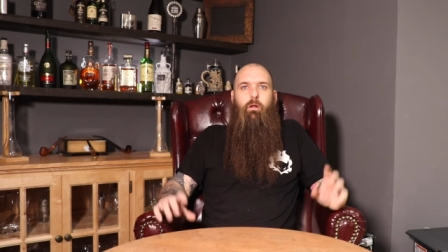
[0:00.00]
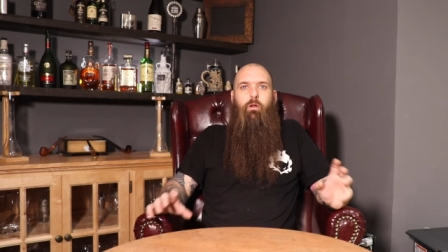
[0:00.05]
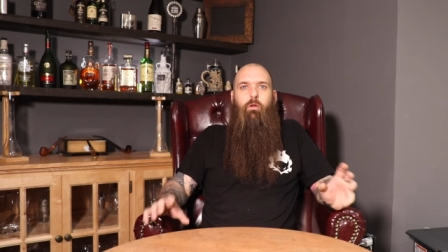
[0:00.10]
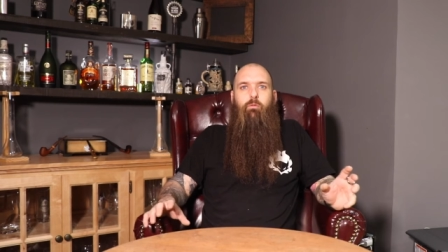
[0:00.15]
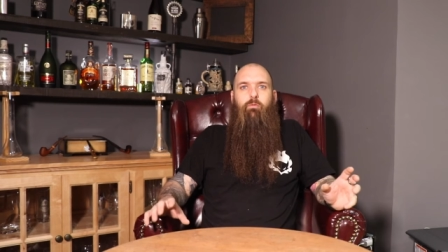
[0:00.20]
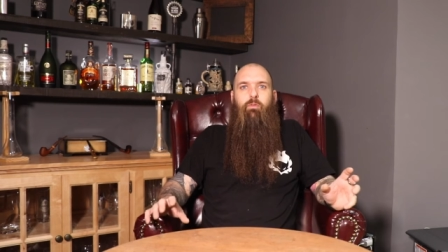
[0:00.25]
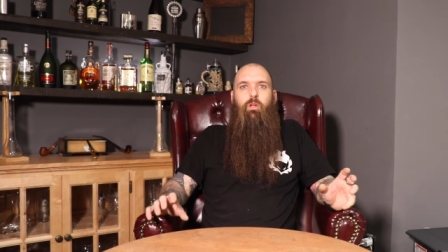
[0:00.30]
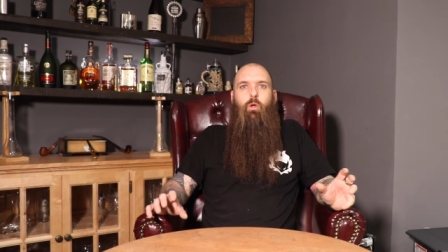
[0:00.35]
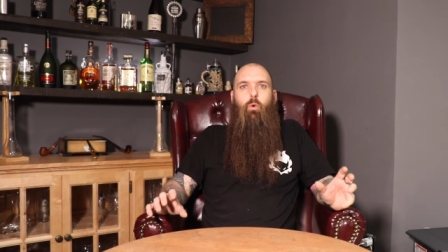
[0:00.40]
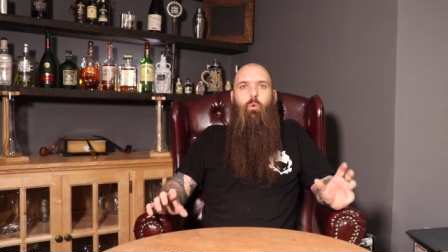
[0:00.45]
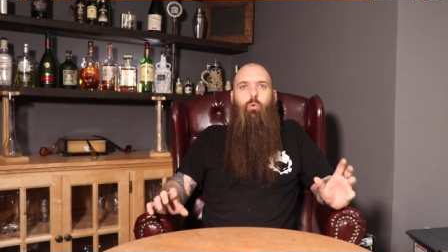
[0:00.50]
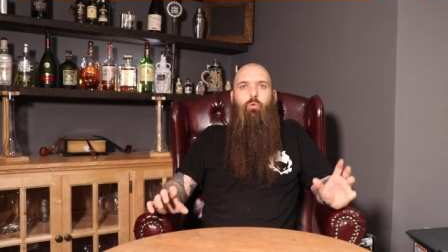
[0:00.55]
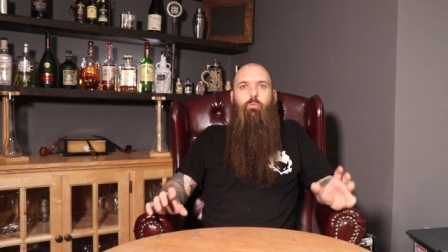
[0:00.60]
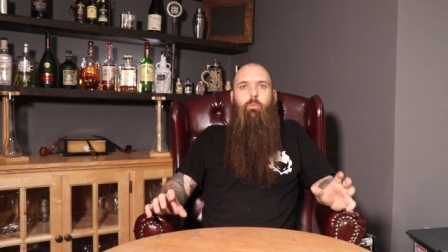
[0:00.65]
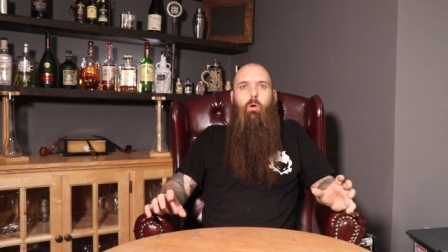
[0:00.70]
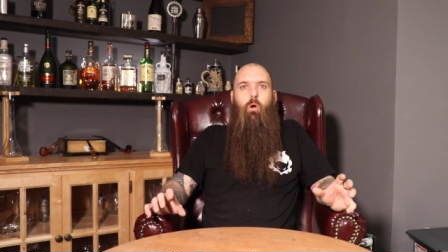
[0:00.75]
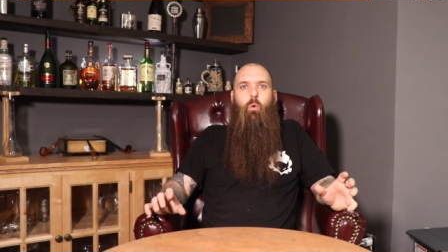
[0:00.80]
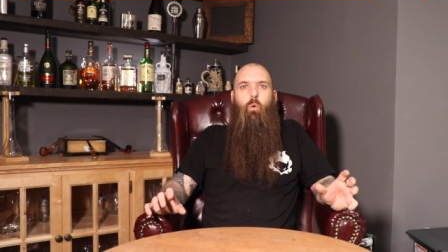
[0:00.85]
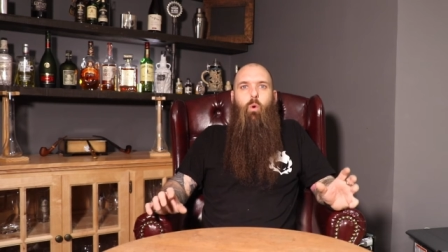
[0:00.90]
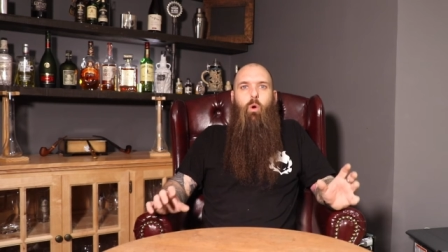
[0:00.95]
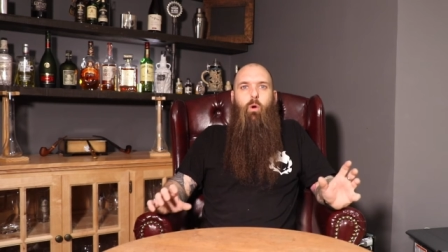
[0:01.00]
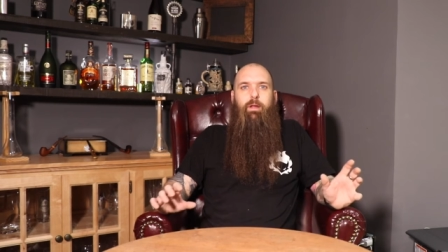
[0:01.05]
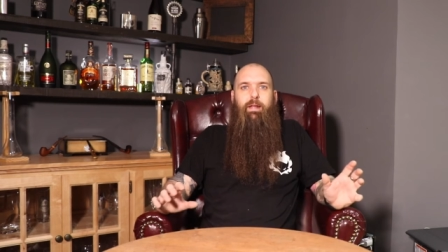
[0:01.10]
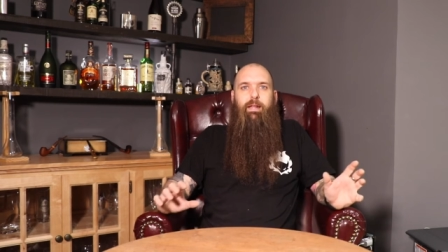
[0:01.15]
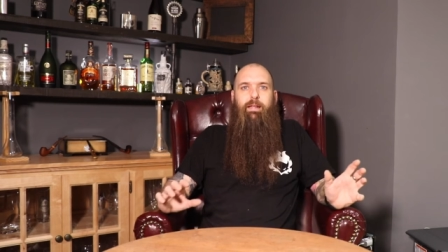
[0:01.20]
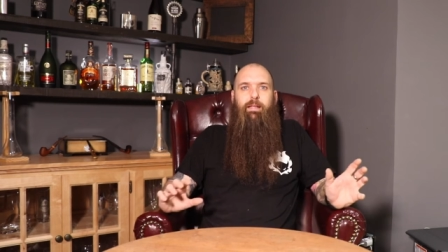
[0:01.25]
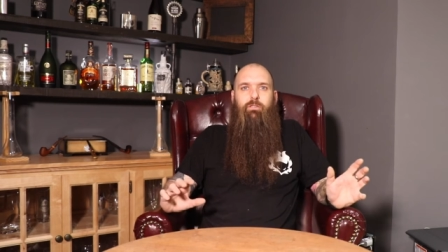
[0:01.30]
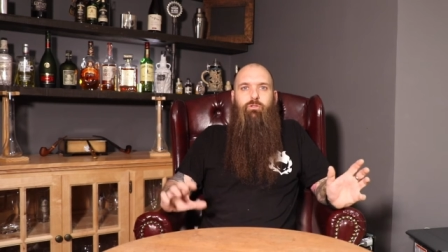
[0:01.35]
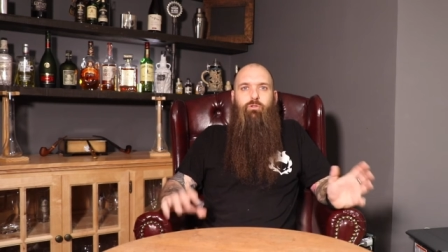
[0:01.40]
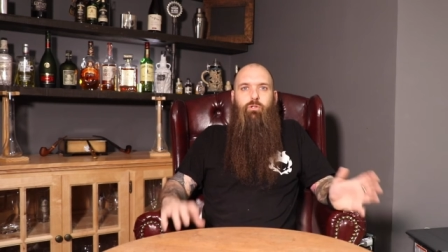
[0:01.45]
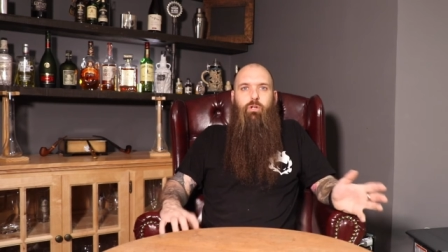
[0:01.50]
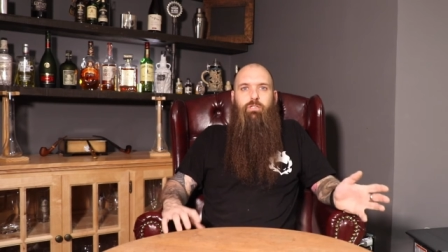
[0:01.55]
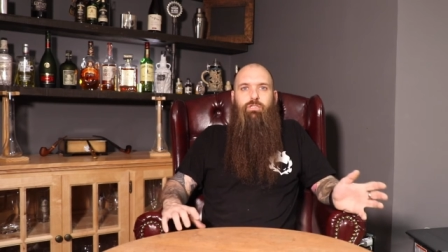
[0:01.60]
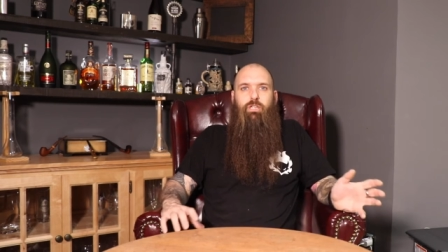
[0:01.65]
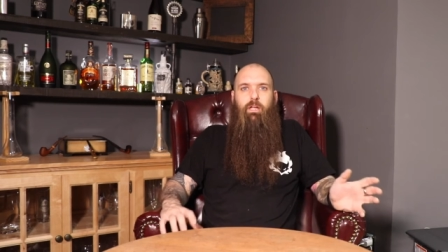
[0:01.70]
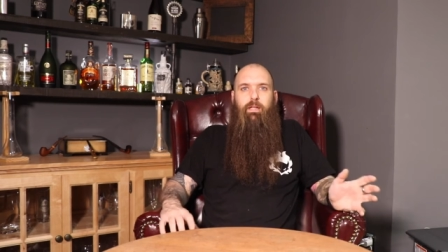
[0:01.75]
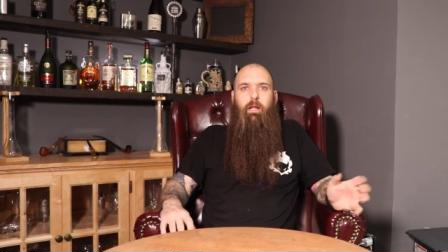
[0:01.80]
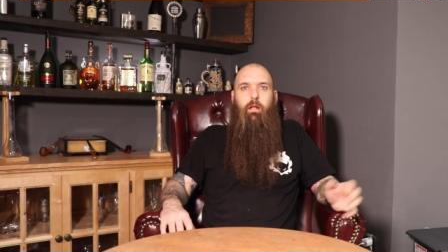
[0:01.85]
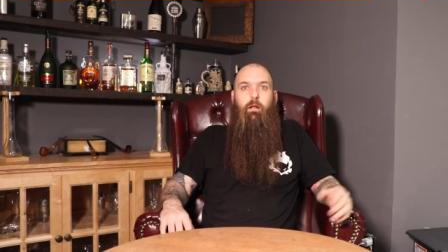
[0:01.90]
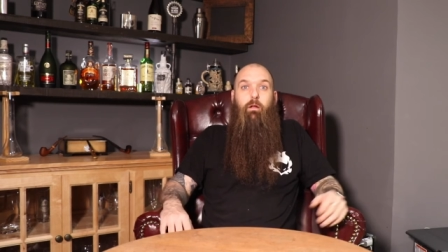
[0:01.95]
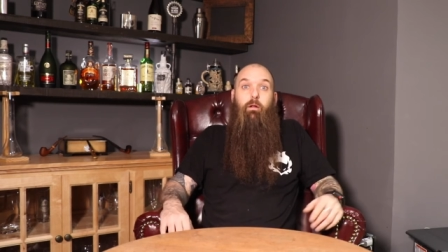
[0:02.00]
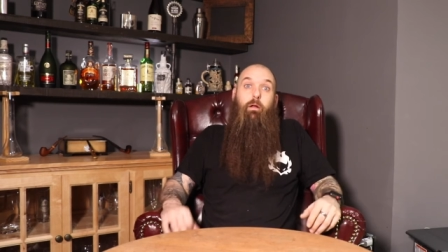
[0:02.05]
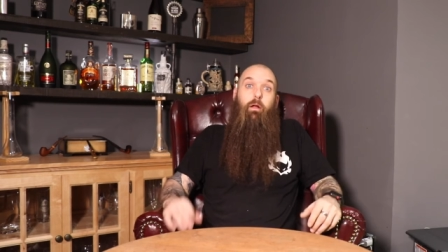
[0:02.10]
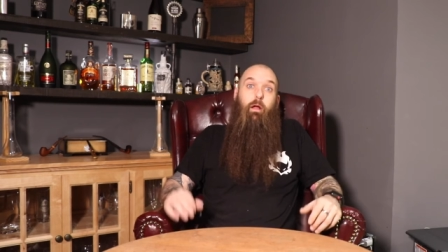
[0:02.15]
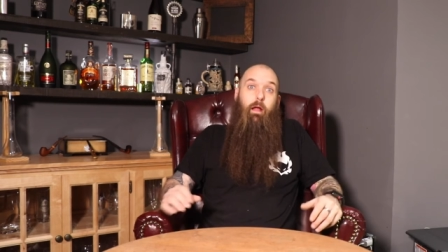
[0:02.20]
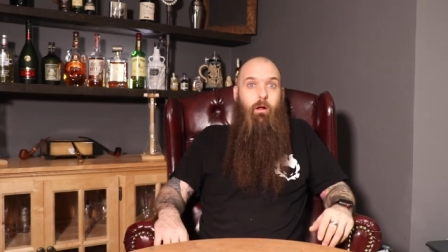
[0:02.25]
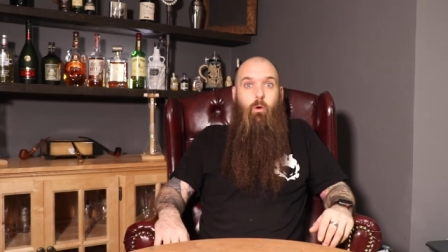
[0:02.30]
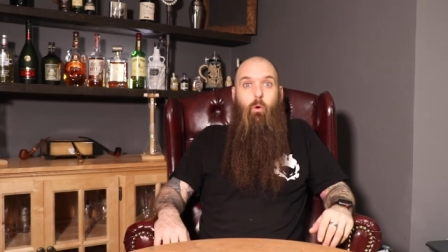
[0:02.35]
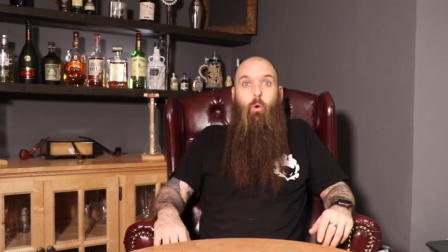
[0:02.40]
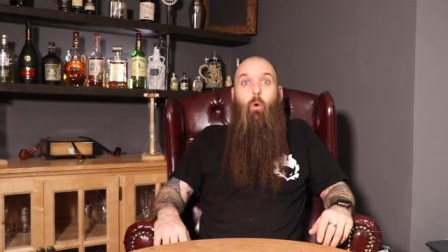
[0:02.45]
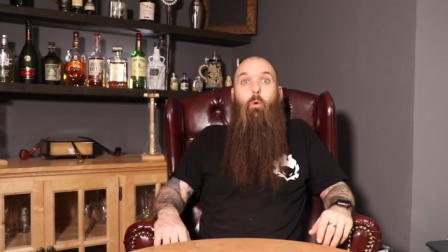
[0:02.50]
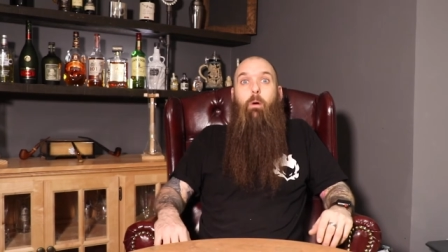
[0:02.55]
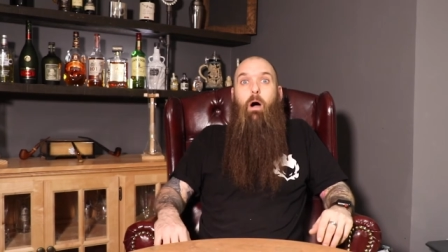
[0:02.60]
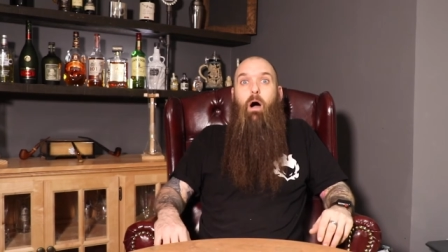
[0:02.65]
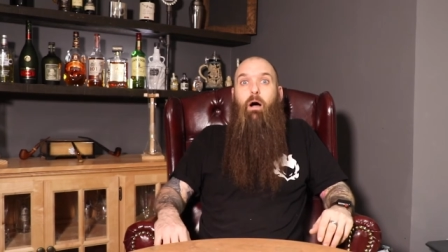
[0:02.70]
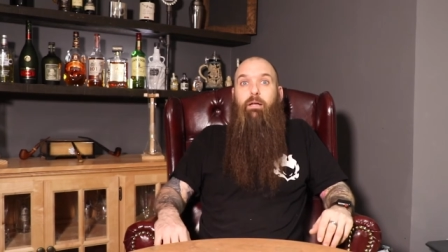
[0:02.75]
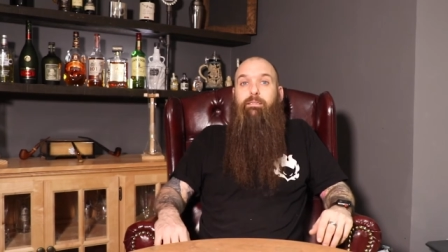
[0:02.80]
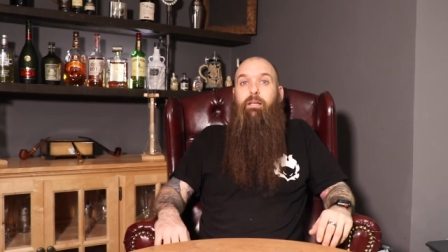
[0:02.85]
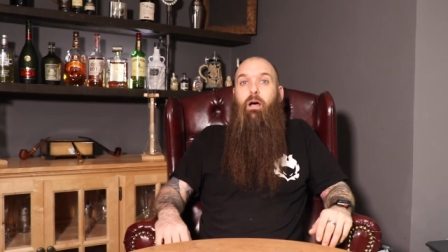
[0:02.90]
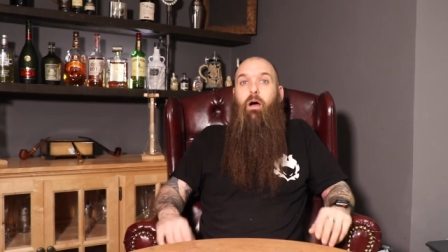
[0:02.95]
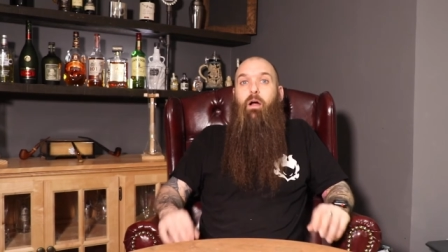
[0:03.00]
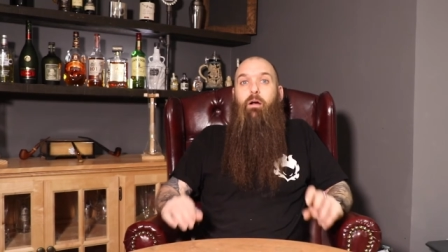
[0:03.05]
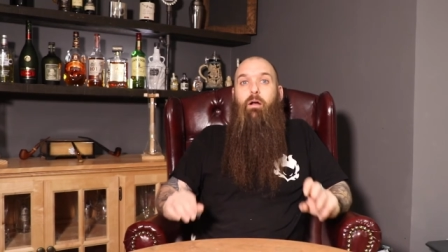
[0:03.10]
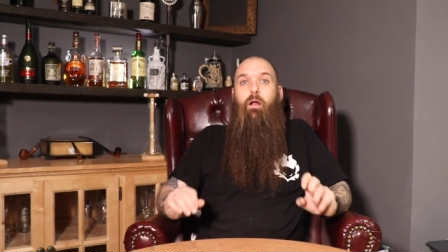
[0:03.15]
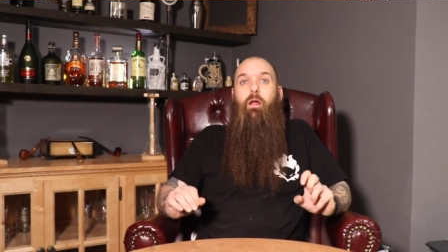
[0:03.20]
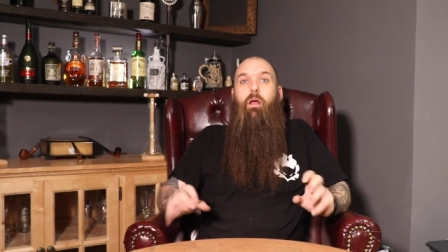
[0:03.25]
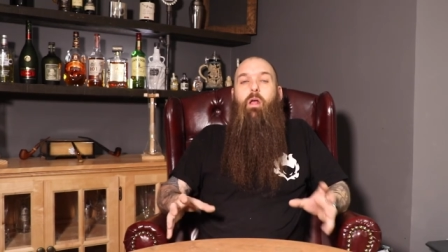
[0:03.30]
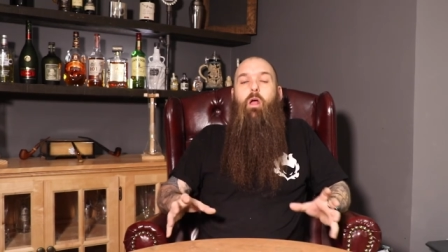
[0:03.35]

Le vidéo numéro 1 était sur le channel Au Brasseur.